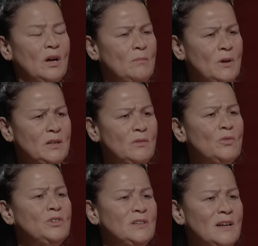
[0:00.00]
Ama
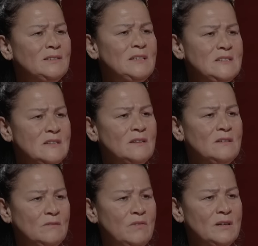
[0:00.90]
o yıllarda
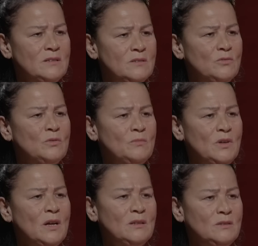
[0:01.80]
insanlık var.
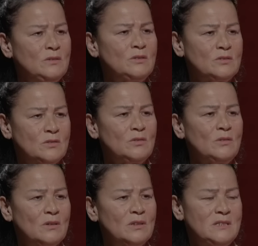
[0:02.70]
Durumunu
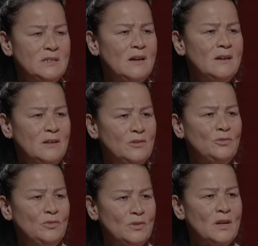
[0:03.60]
anlatıyorsun. Gideceğin yere
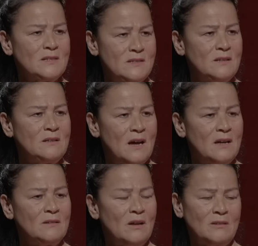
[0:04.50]
götürüyorlar seni
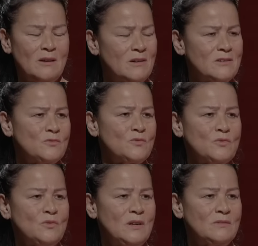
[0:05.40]
yani. Allah razı
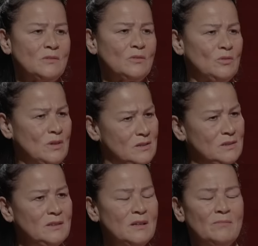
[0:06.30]
olsunlar
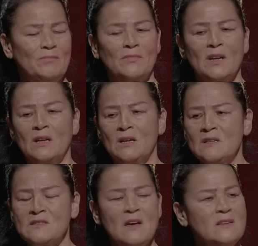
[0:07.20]
onlardan da.
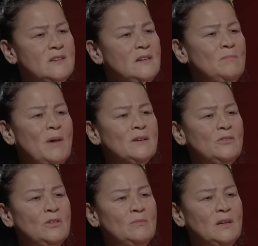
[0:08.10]
Sağ selim ben
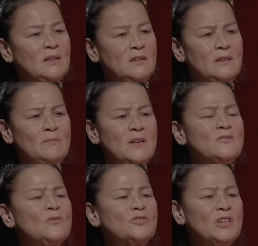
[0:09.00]
köyüme gittim. Ne
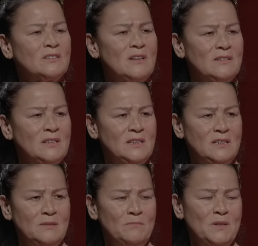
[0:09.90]
zor şartlarda
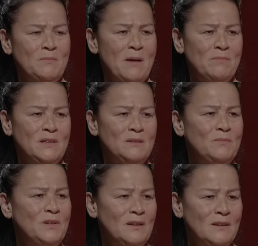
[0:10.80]
gittim. Bir ben
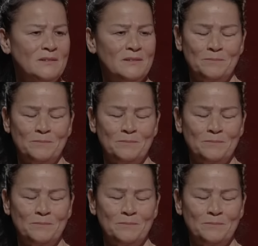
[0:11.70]
bilirim bir Allah.